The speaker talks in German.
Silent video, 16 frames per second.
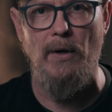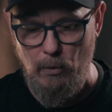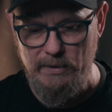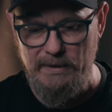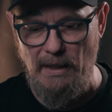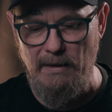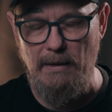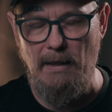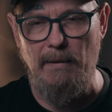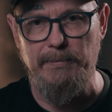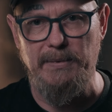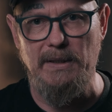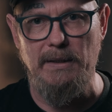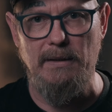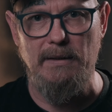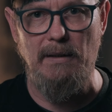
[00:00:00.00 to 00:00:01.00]
und dann habt
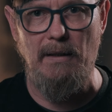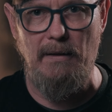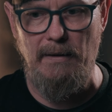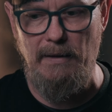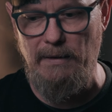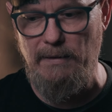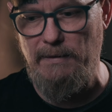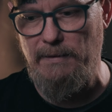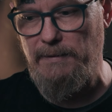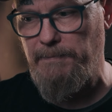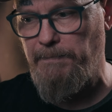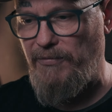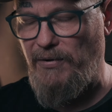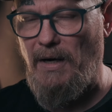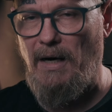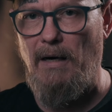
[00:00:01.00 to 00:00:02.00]
ihr eine
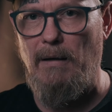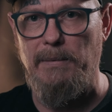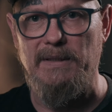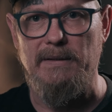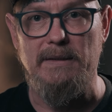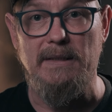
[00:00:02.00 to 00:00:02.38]
Farbe.